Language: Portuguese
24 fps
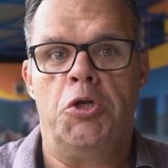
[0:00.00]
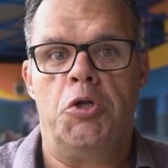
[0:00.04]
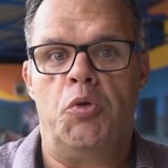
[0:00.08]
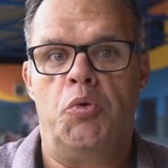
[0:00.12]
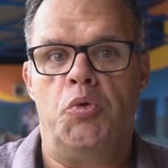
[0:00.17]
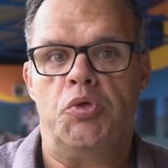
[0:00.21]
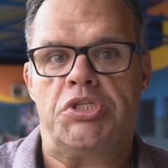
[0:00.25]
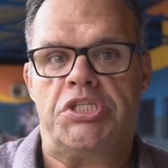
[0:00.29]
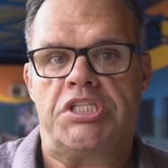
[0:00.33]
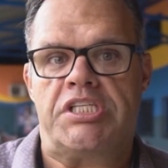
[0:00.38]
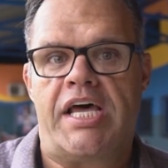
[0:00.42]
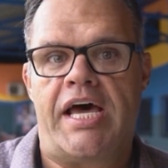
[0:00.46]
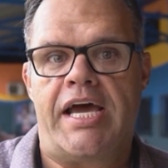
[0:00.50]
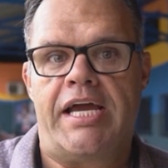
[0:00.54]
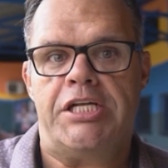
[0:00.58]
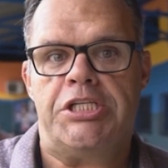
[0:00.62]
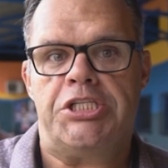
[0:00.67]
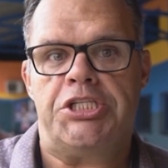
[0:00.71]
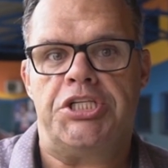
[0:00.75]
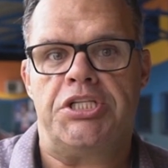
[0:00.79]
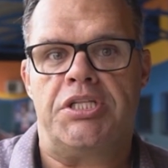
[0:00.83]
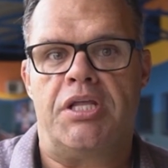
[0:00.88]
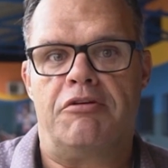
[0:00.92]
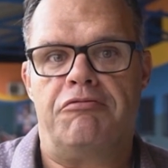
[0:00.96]
no
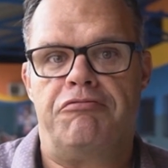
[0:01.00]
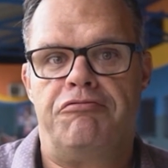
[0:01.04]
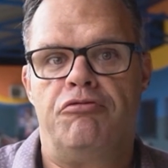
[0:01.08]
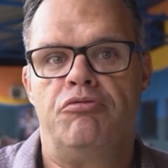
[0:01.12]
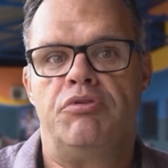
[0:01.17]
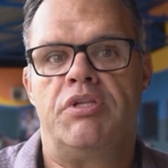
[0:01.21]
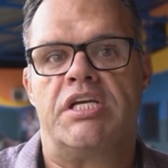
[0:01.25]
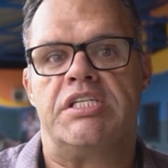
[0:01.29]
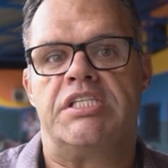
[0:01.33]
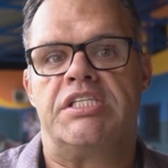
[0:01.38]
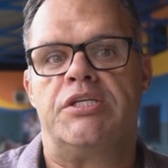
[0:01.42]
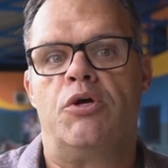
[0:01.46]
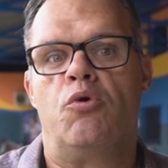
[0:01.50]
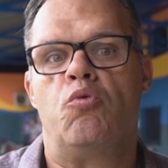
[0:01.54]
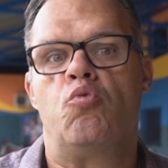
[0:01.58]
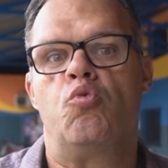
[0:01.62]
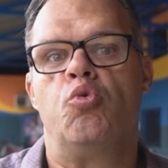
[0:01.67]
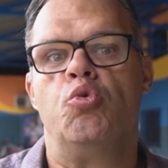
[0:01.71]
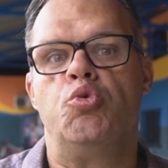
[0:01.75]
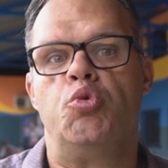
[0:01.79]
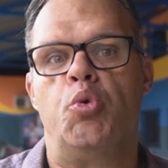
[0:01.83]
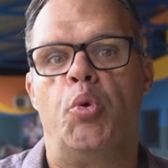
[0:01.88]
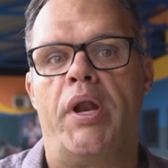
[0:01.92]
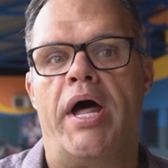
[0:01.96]
site da Fundação
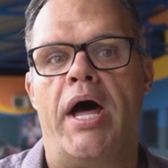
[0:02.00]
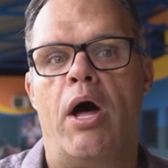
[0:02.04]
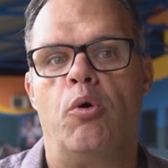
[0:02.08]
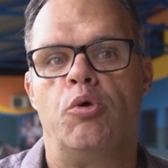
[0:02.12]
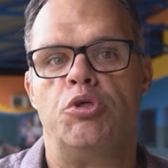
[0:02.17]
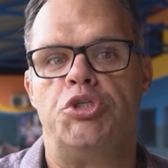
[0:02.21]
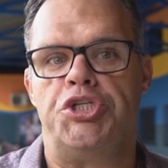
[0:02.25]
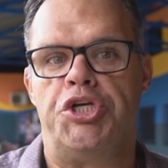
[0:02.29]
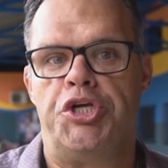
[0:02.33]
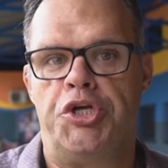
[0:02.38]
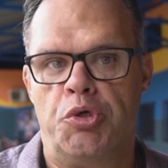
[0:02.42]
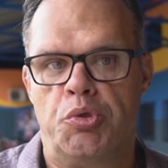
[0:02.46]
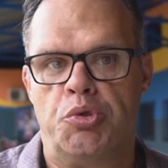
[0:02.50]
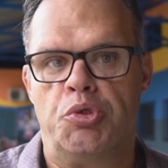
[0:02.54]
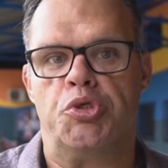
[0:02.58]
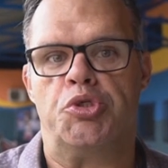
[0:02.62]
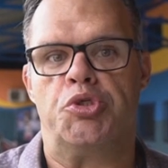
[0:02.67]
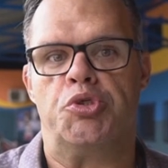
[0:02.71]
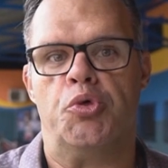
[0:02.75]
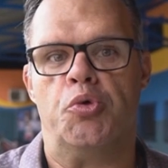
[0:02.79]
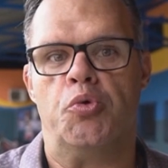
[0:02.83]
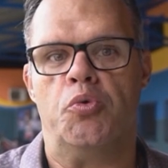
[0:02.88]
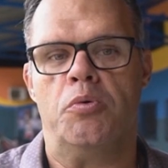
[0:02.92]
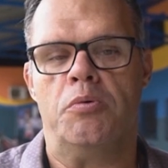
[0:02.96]
Cultural de Rio do
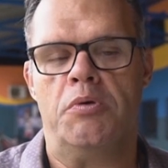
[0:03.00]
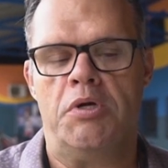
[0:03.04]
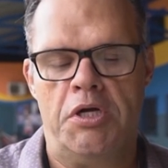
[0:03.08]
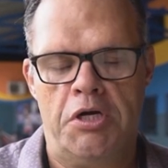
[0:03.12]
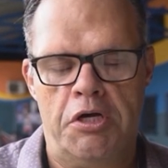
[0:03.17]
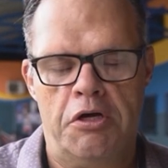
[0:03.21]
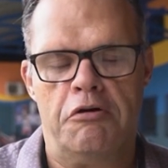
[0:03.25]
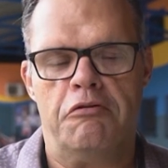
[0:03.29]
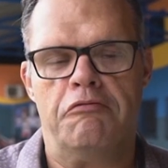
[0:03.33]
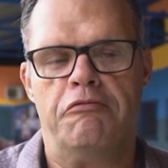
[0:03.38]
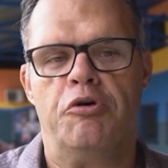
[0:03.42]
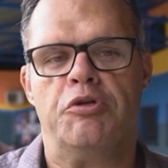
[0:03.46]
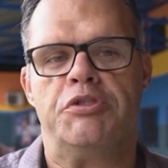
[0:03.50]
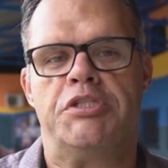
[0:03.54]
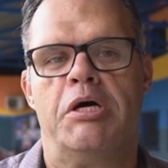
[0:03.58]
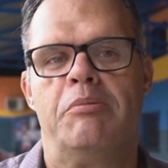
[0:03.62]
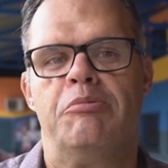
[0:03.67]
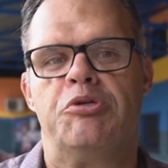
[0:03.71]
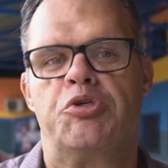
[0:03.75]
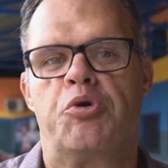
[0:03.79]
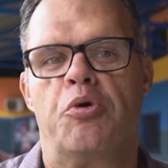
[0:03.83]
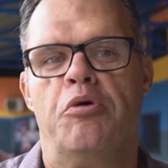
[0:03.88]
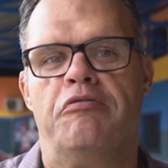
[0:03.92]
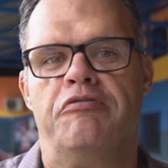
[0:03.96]
Sul.
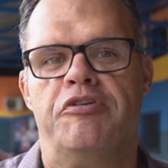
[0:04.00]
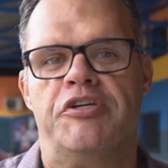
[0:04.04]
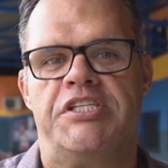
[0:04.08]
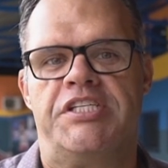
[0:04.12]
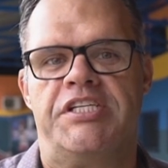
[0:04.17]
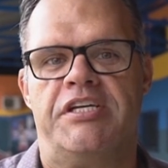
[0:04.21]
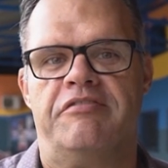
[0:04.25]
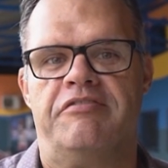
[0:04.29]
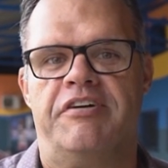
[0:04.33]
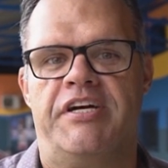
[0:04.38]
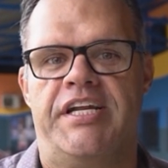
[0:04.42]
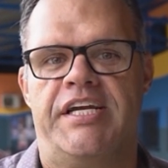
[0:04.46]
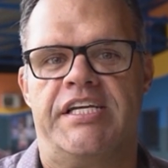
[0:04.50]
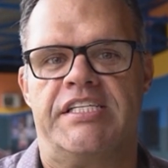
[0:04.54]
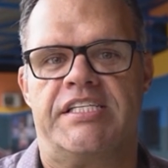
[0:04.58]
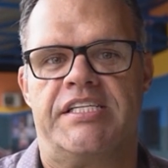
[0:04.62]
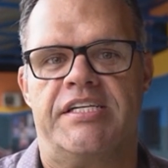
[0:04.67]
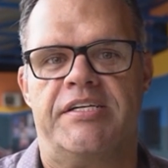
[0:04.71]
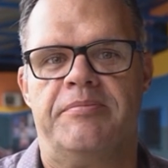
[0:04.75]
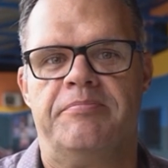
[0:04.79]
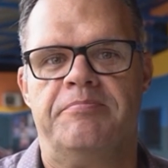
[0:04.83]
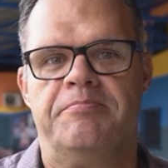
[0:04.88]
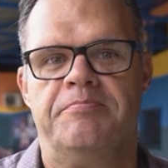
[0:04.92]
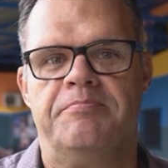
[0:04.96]
Voltamos com você, Vanessa.